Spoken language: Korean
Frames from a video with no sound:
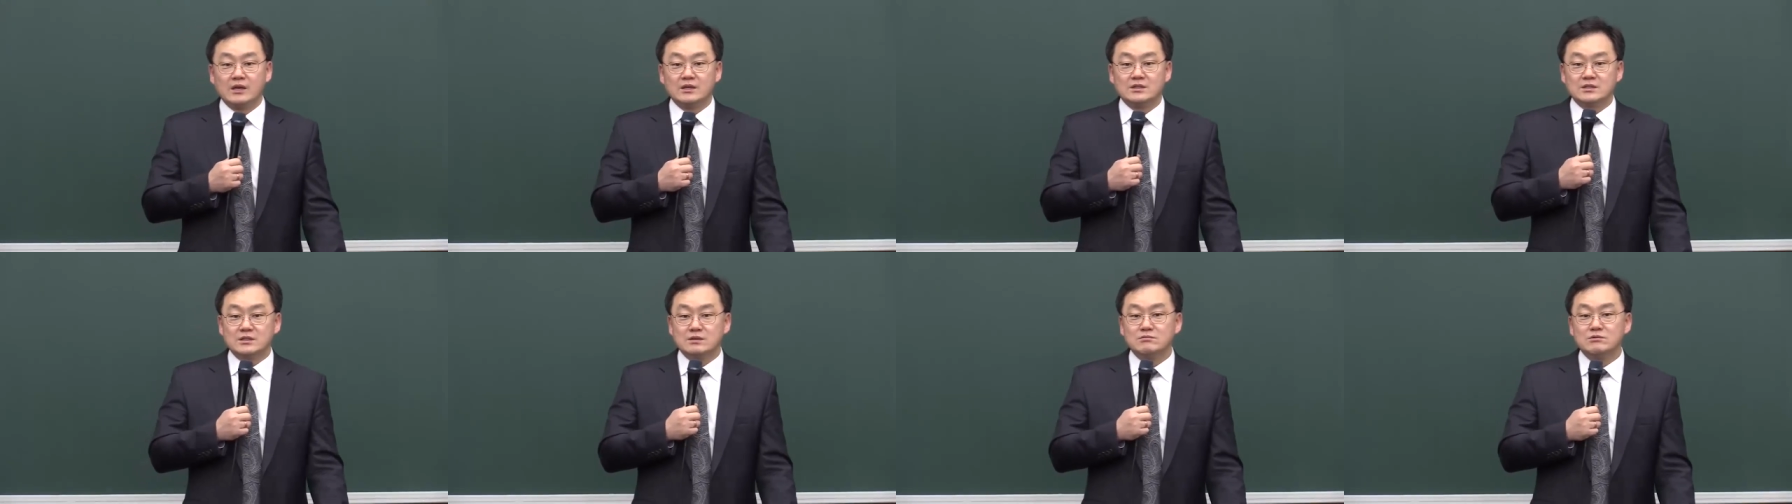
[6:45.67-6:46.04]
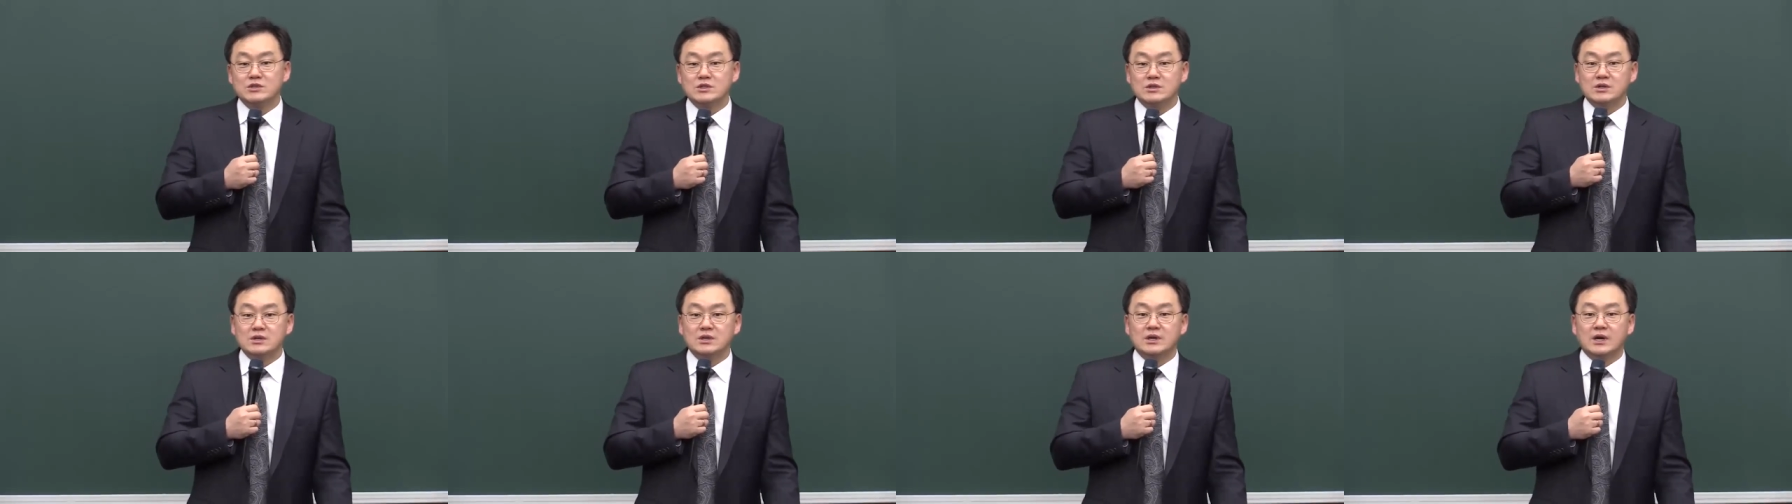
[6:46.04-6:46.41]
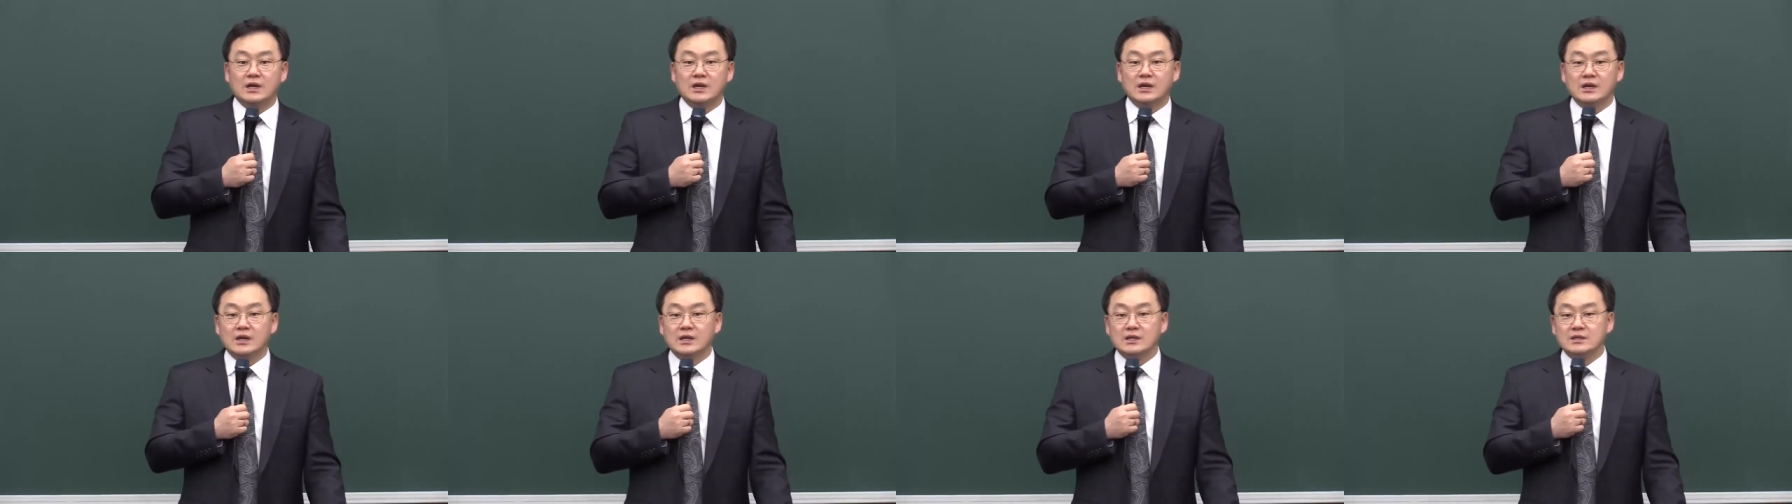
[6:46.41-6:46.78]
심령이
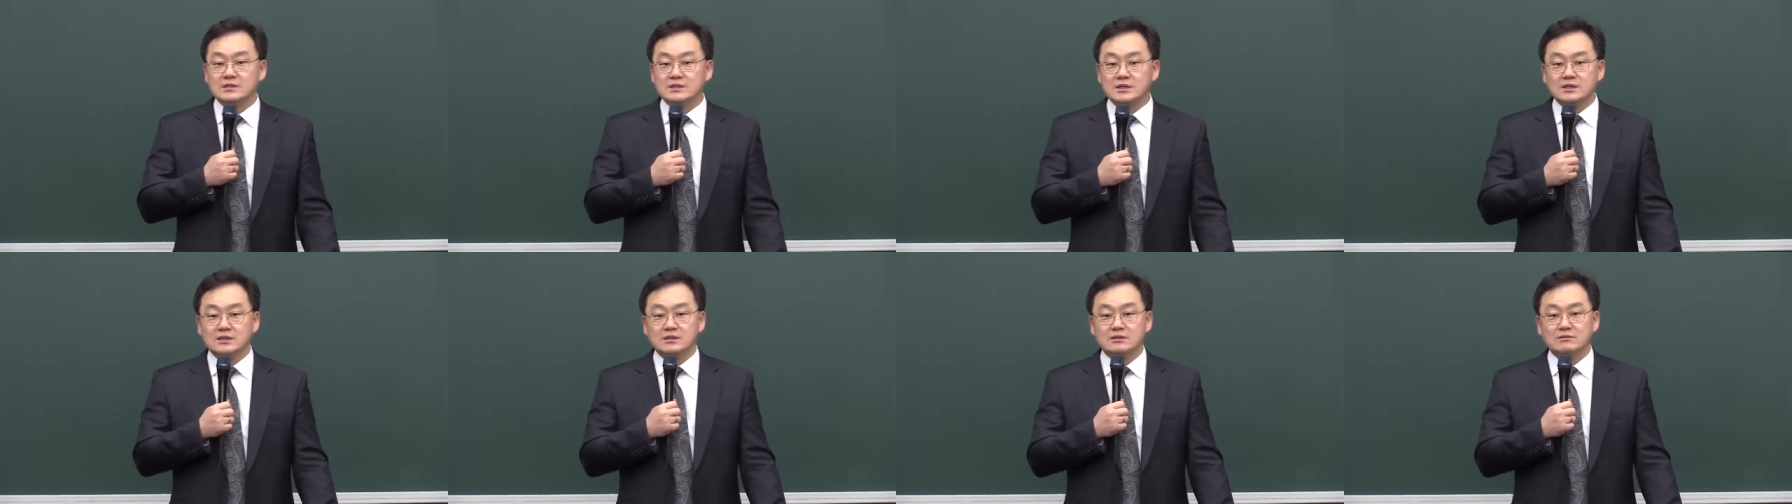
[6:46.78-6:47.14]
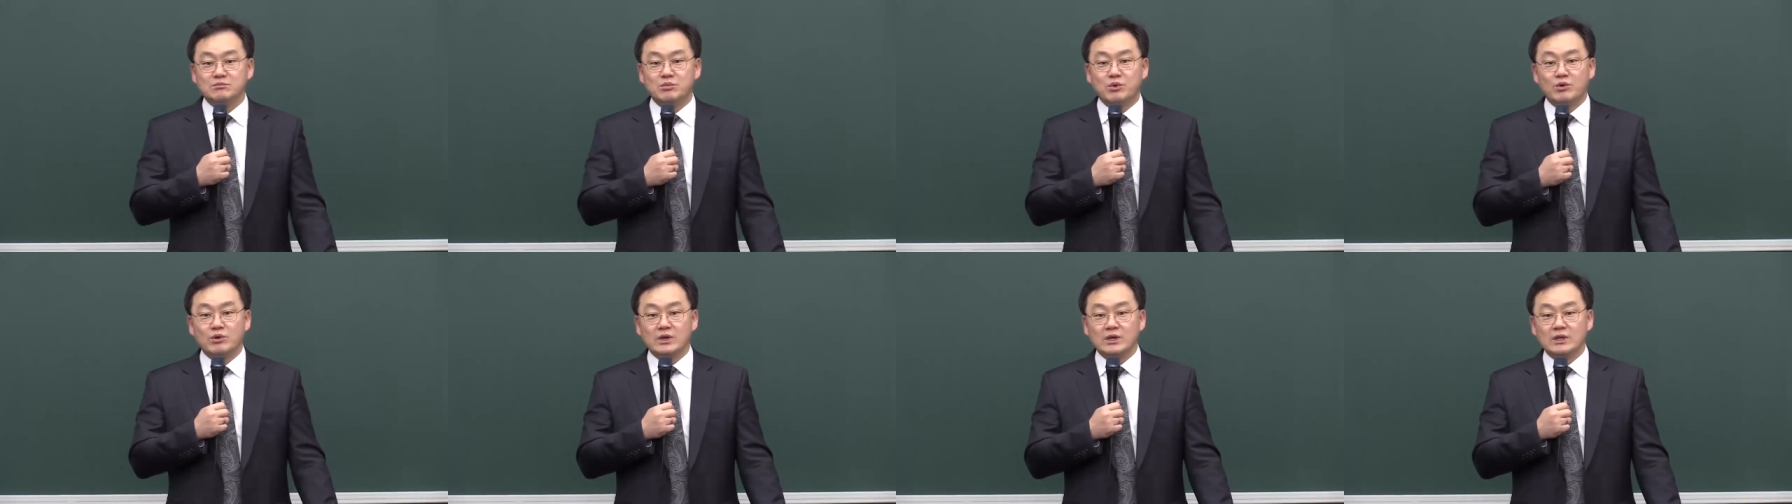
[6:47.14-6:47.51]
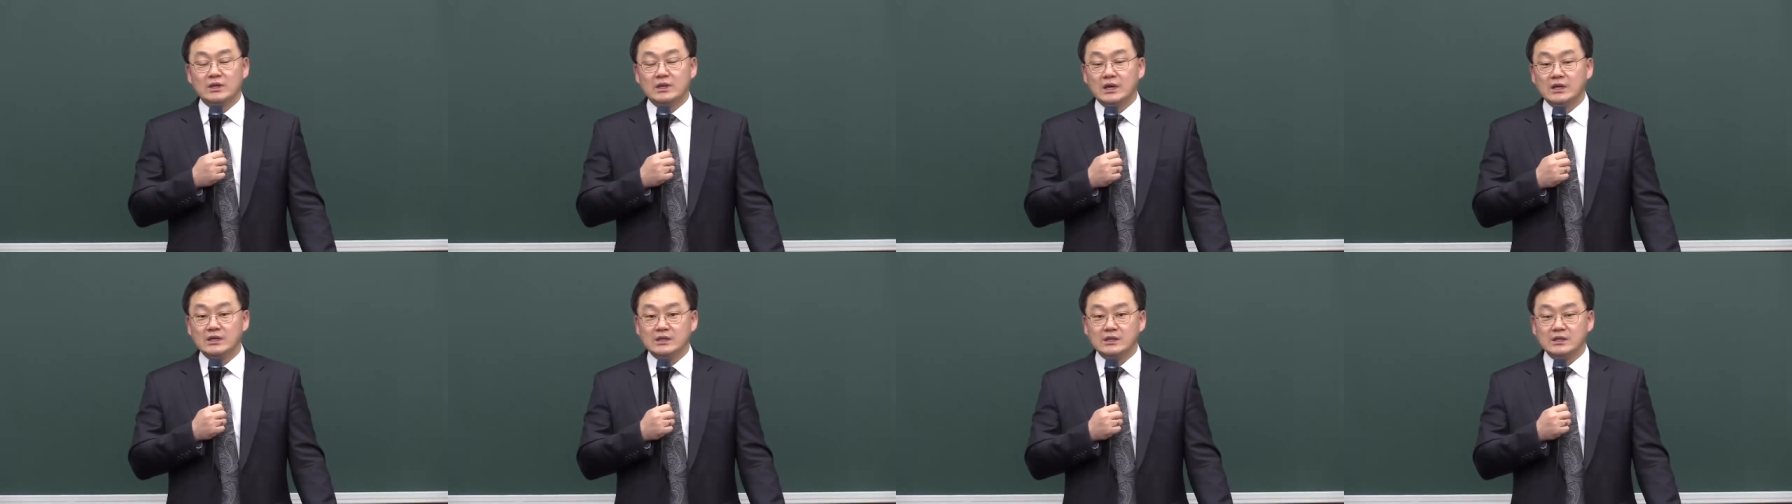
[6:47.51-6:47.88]
가난한 자는 복이
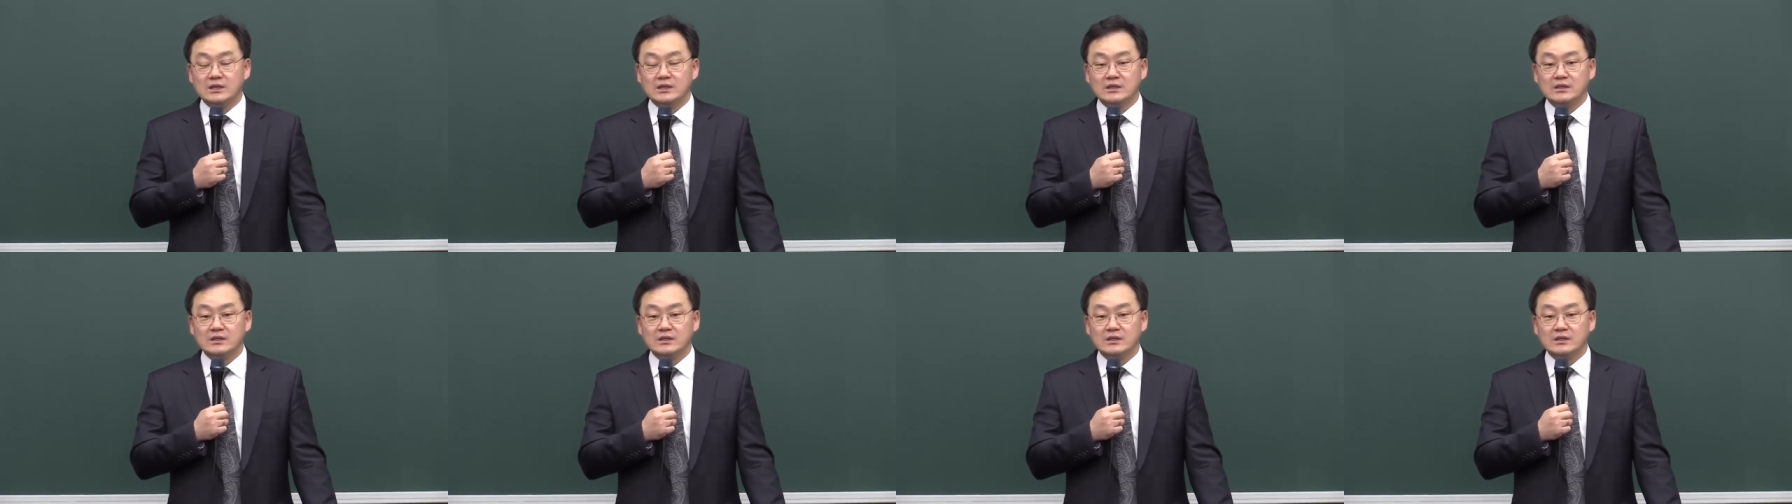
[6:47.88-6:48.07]
있나니